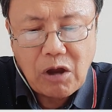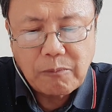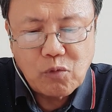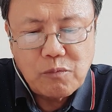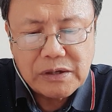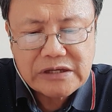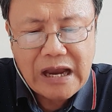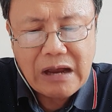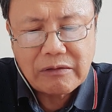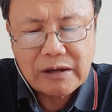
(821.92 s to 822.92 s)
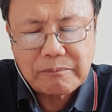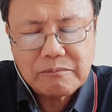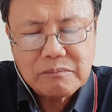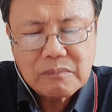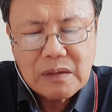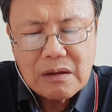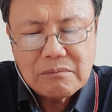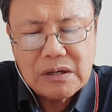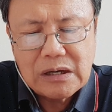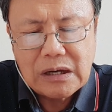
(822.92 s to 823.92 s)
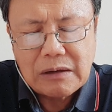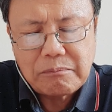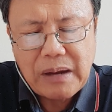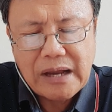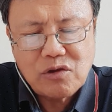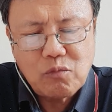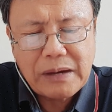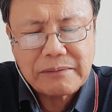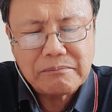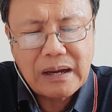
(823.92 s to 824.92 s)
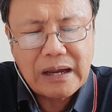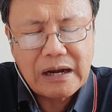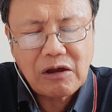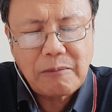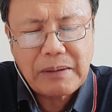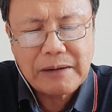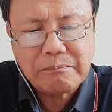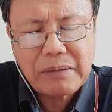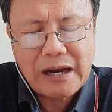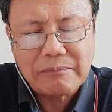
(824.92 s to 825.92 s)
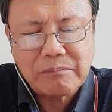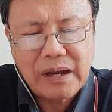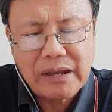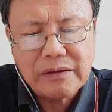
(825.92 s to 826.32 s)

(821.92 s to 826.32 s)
ขอบคุณพระเจ้าครับ เมื่อพายุพัดมาแล้วก็พัดผ่านไป